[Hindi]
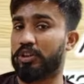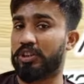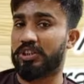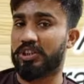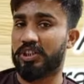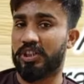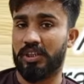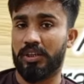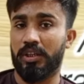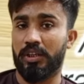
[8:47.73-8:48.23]
बहुत
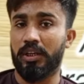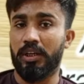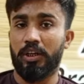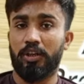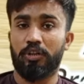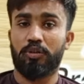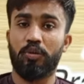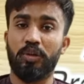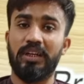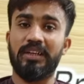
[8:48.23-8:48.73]
अच्छी
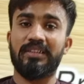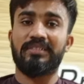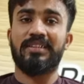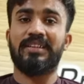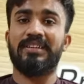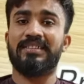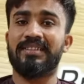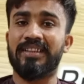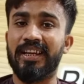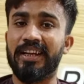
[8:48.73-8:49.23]
तो ये
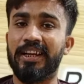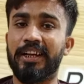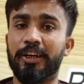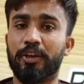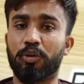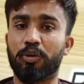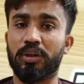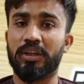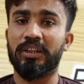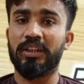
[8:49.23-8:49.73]
सस्ते
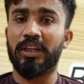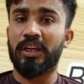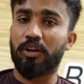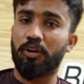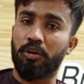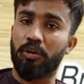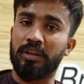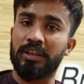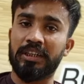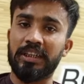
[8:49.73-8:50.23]
रेटों के अंदर
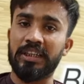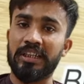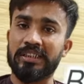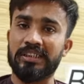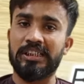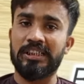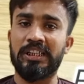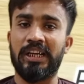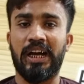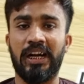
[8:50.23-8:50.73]
क्वालिटी
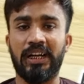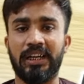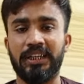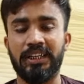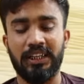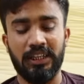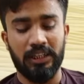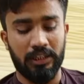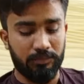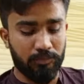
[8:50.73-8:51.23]
अच्छी आ
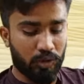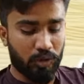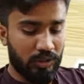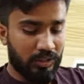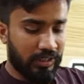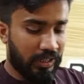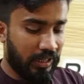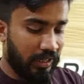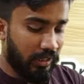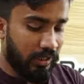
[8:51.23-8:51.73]
गई है
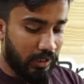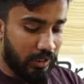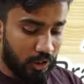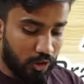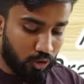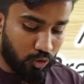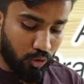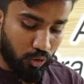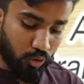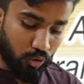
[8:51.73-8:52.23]
अलहमदिल्ला
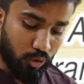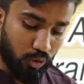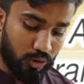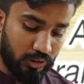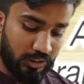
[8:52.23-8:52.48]
तो